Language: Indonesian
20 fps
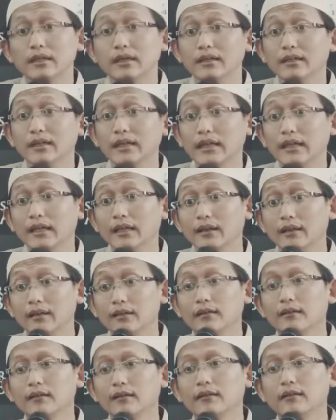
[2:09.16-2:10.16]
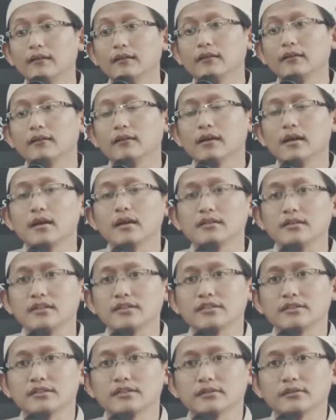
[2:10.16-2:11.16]
punya dalil.
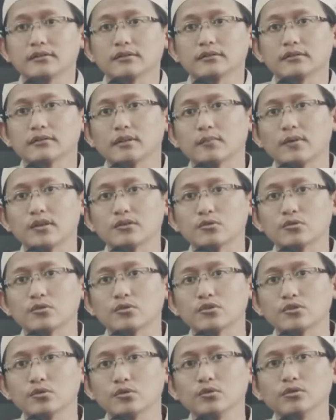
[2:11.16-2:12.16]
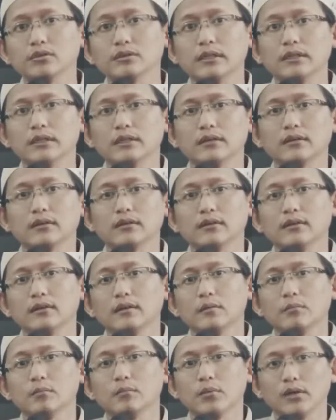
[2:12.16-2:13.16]
Hadis termasuk sunnah
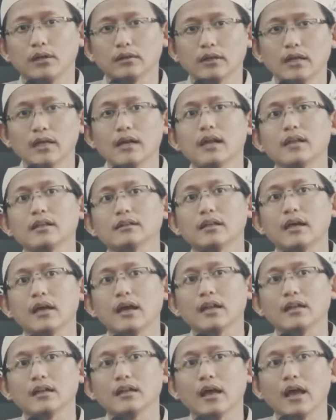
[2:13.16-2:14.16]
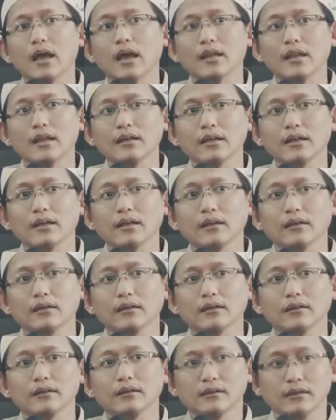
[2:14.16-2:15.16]
meletakkan tangan kanan
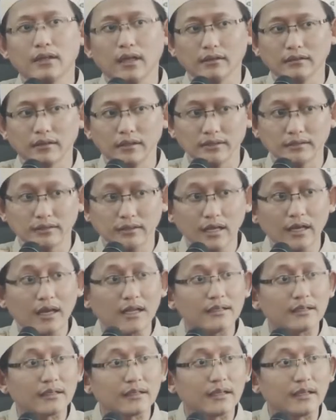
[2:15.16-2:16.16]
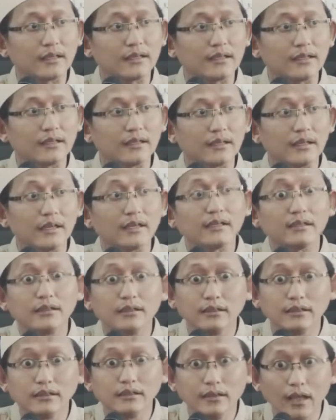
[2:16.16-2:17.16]
di atas tangan kiri
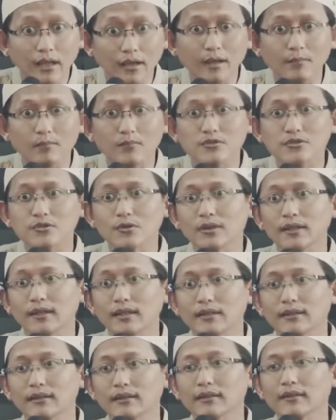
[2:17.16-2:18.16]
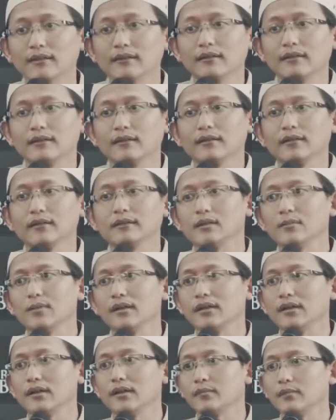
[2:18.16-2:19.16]
di dalam sholat.
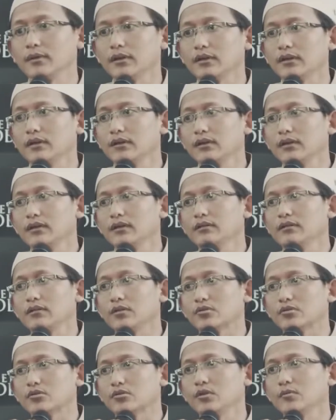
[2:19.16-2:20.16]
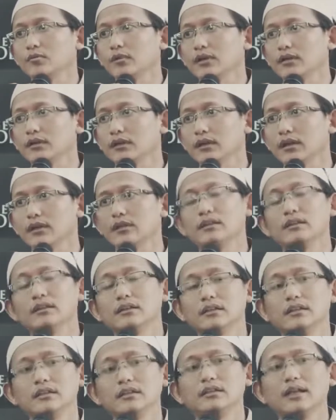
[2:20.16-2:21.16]
Kata mereka apa? Rasulullah
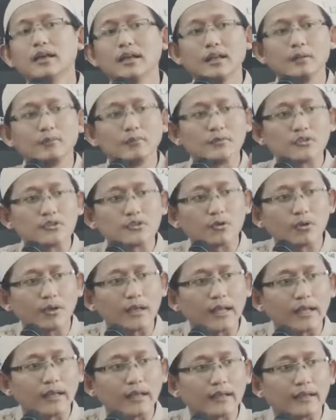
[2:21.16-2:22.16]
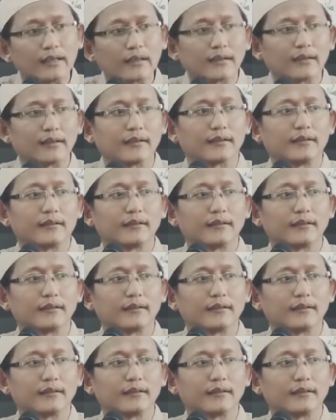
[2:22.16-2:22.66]
mengatakan di dalam sholat.